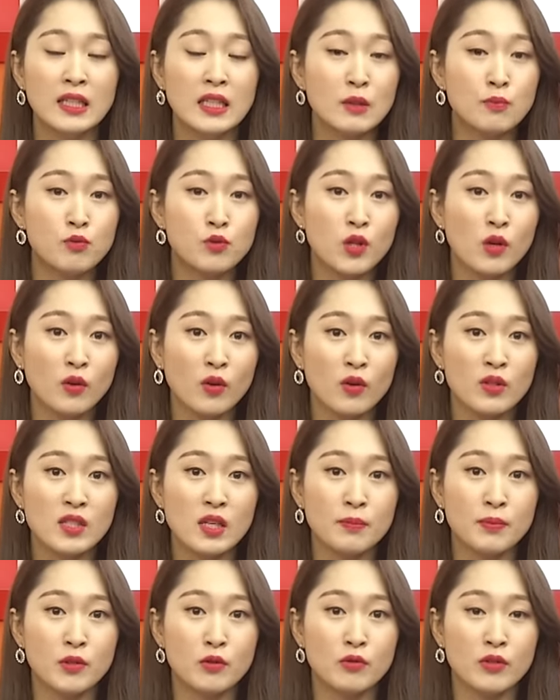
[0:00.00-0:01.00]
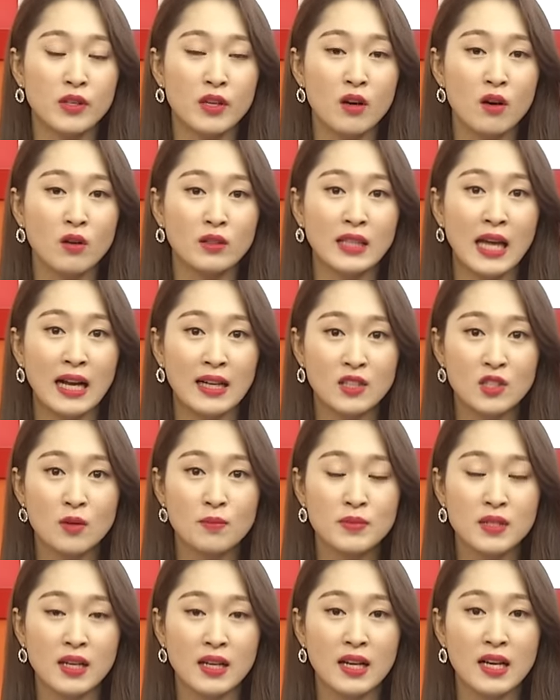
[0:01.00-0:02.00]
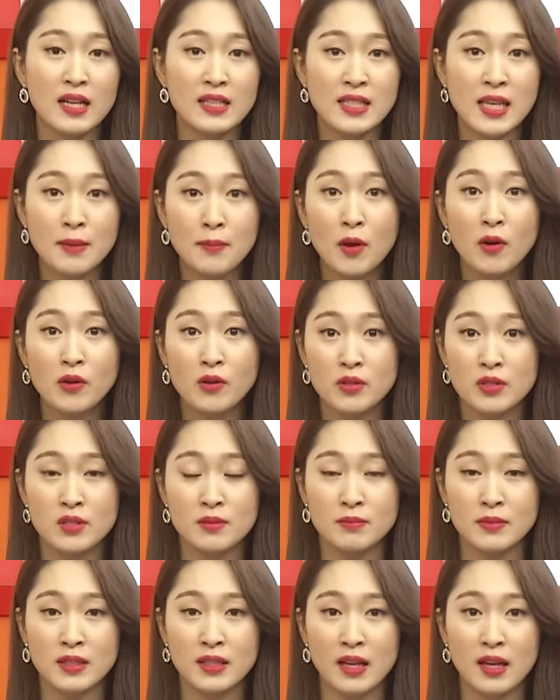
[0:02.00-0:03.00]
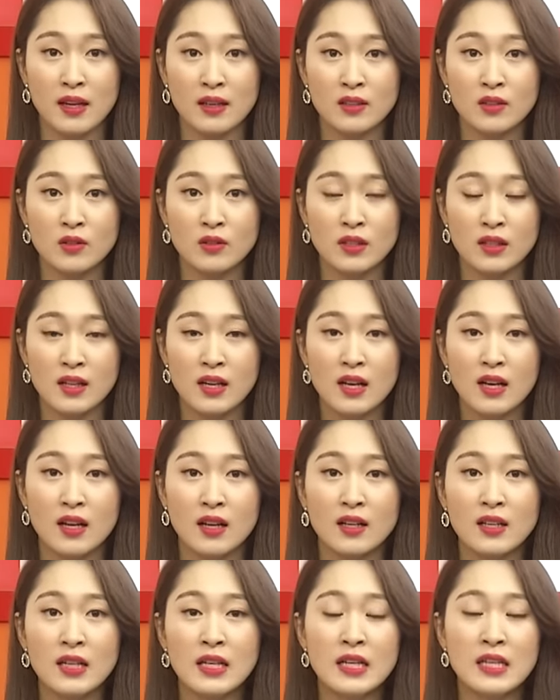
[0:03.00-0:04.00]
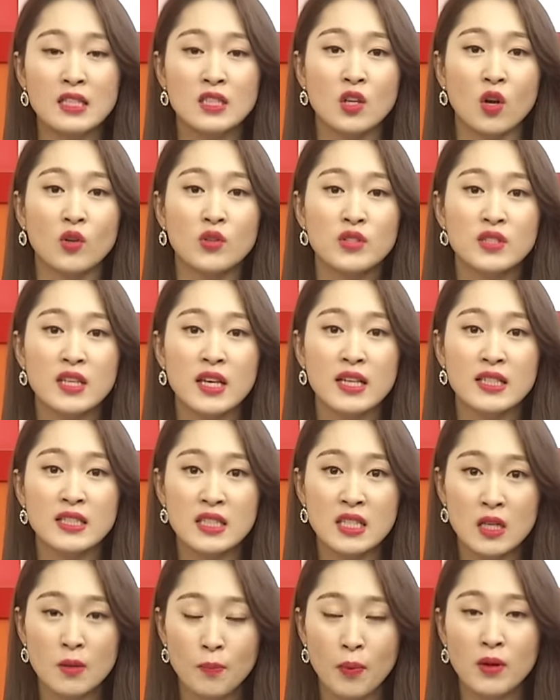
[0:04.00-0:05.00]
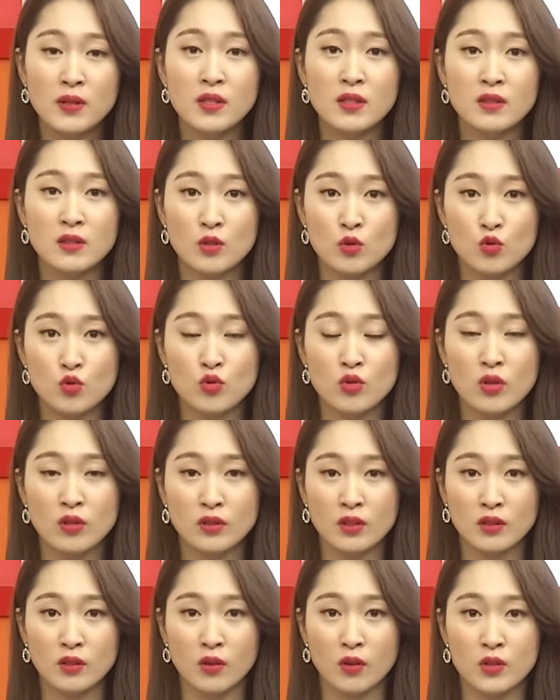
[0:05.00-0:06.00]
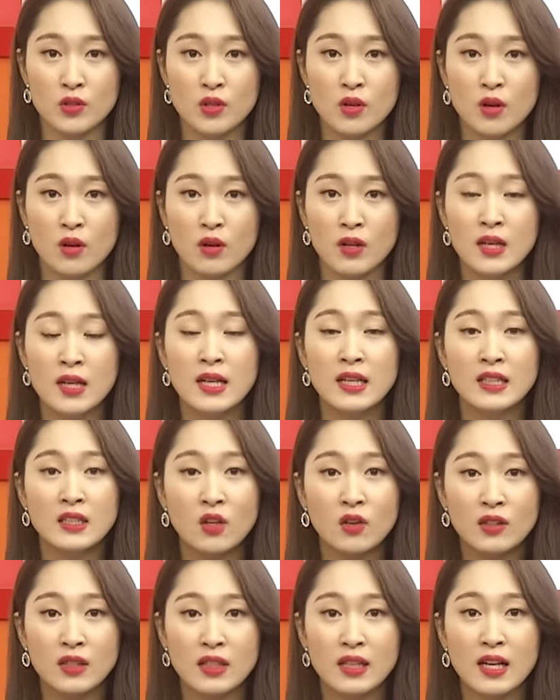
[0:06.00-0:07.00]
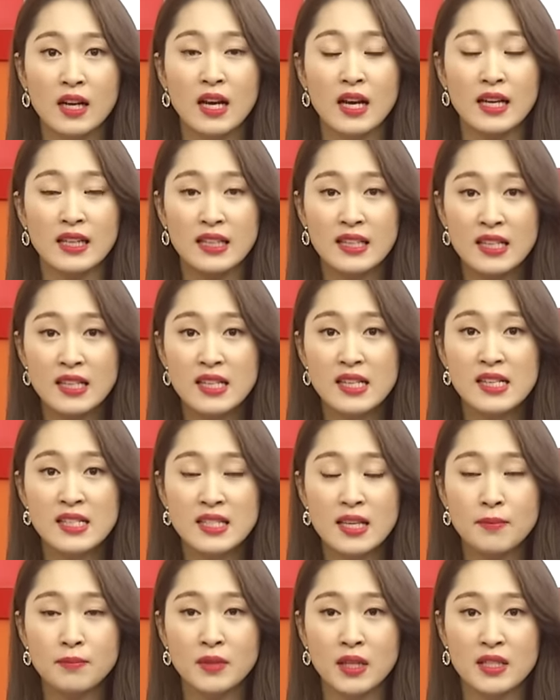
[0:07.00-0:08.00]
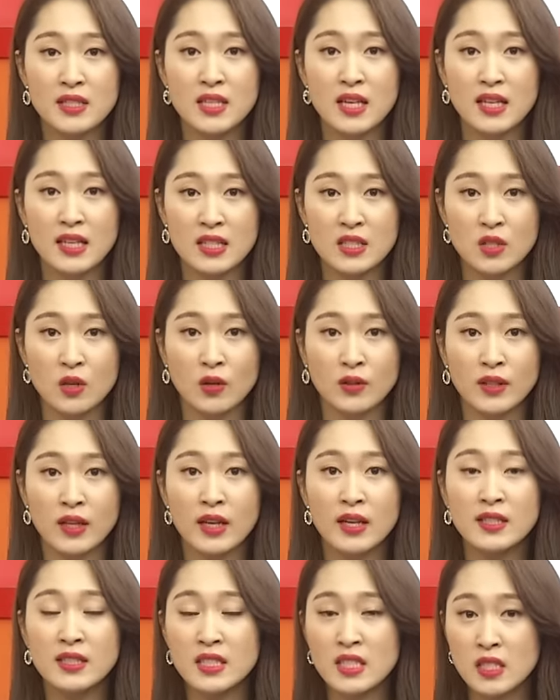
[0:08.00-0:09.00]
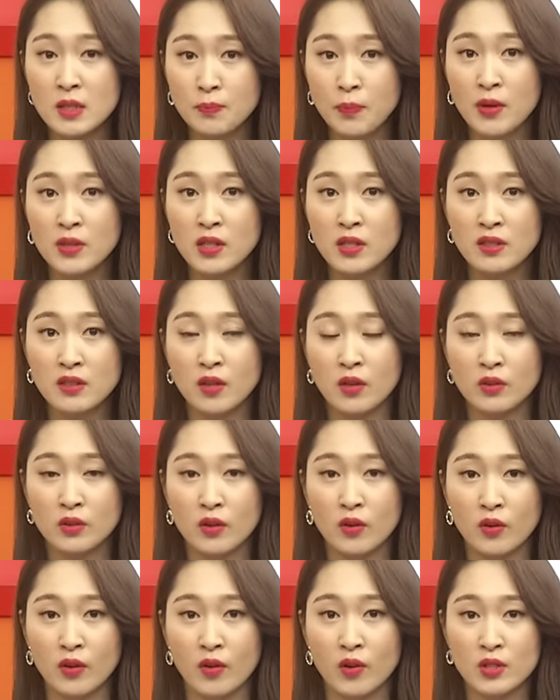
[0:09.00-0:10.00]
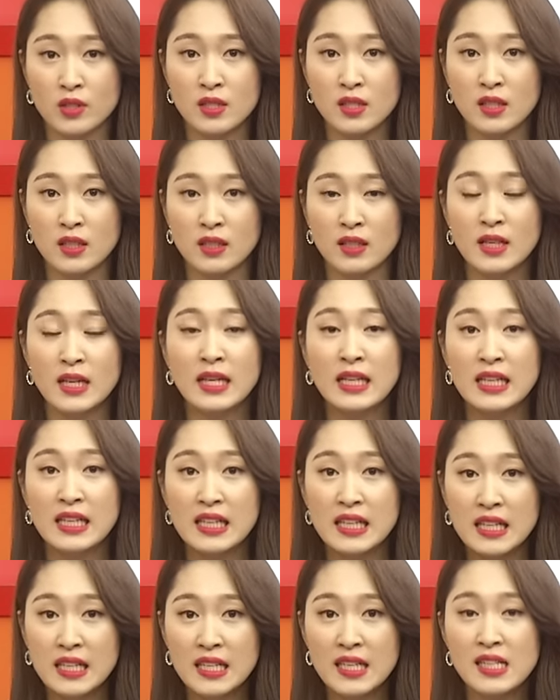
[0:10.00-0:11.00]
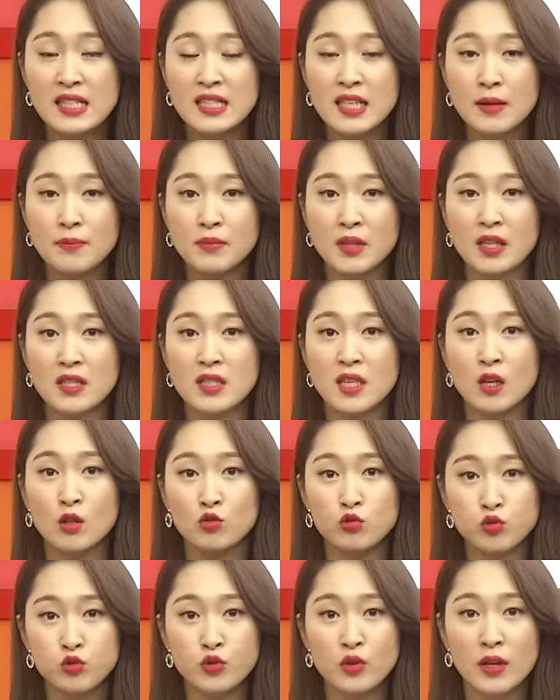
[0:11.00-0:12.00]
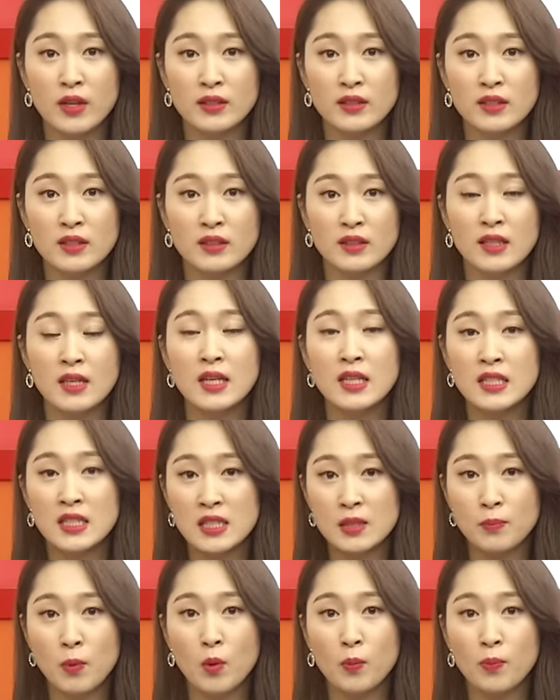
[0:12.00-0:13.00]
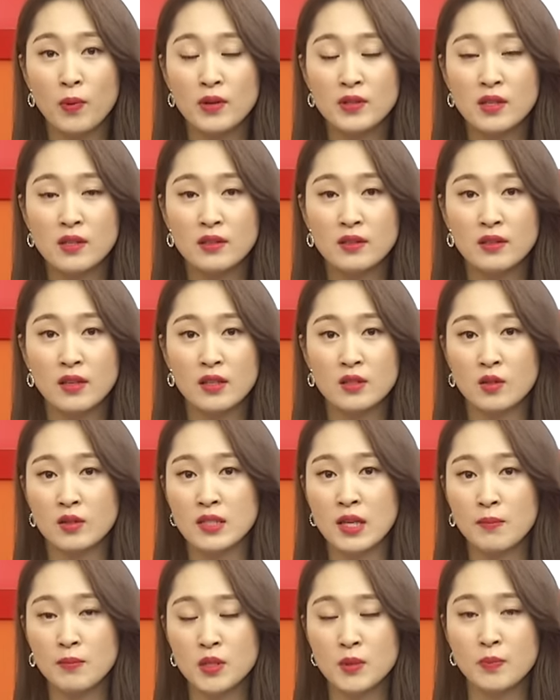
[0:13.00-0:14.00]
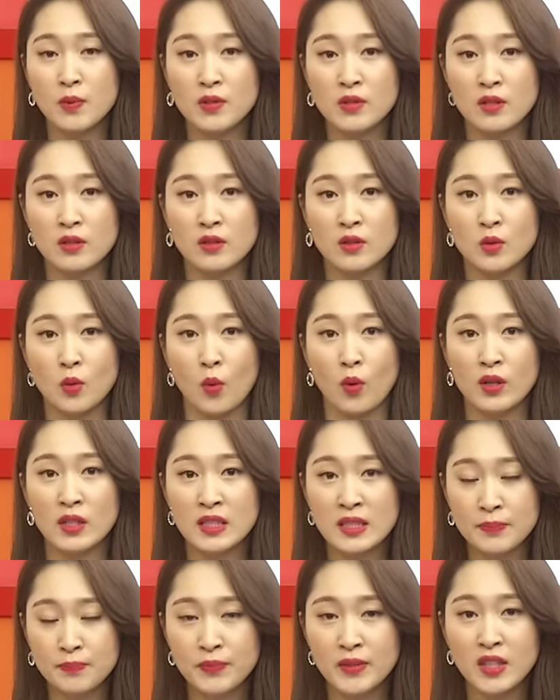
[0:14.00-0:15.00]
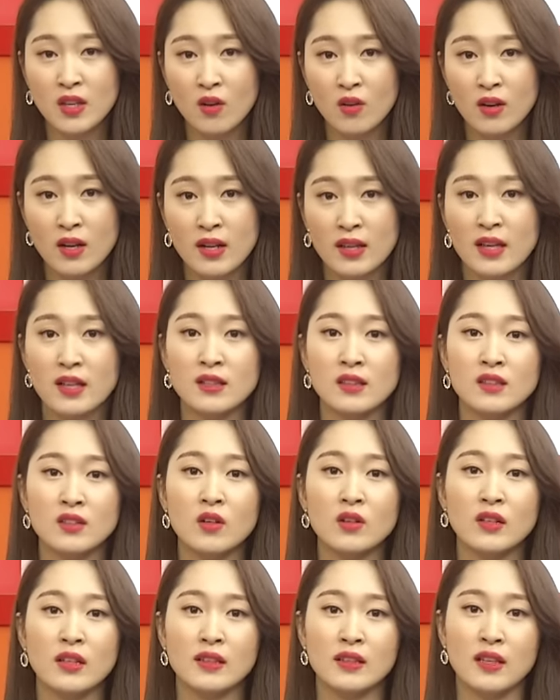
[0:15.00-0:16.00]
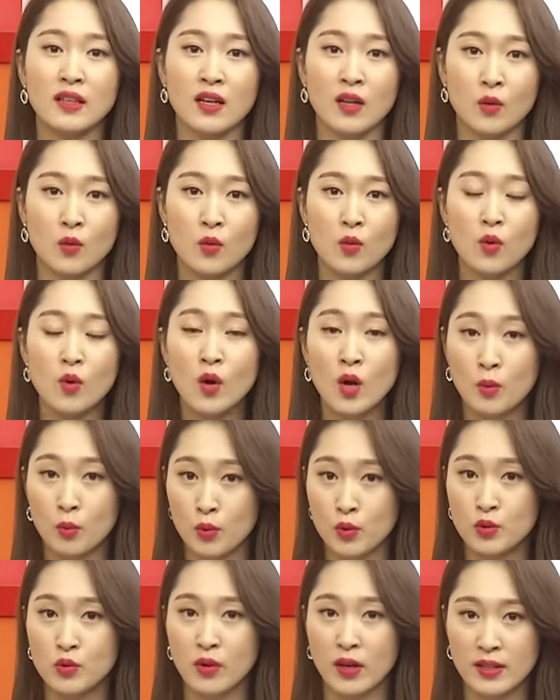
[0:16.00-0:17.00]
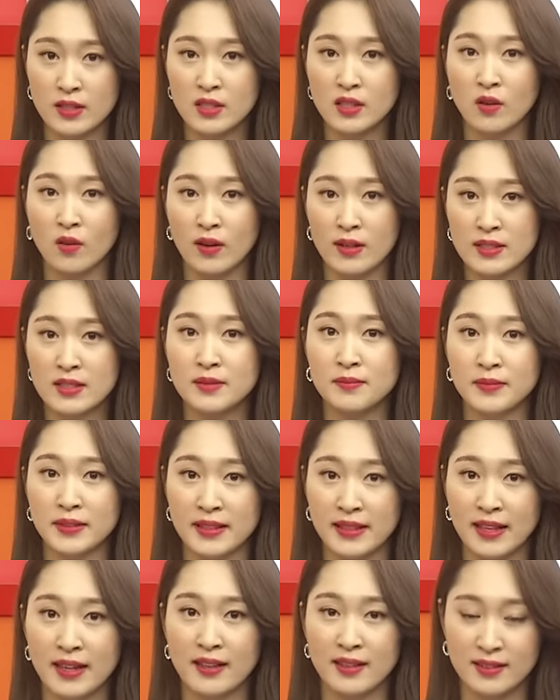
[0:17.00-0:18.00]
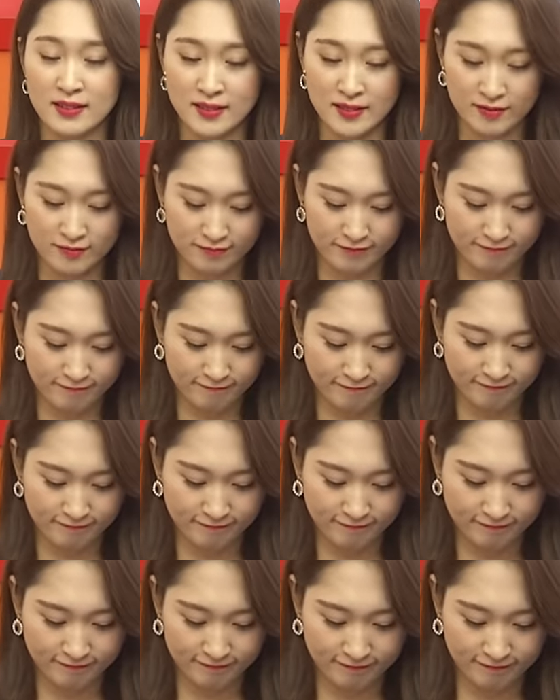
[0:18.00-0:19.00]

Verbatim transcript: 이 부적격자 비율이요. 당첨자가 3명이었습니다. 그러니까 전체 7% 수준이었다는 거죠. 그러니까 113 대책 이전에 7%였던 것이 113 대책 후에는 15%에서 30%로 급격하게 늘어났다라고 볼 수가 있을 것 같습니다. 네, 아,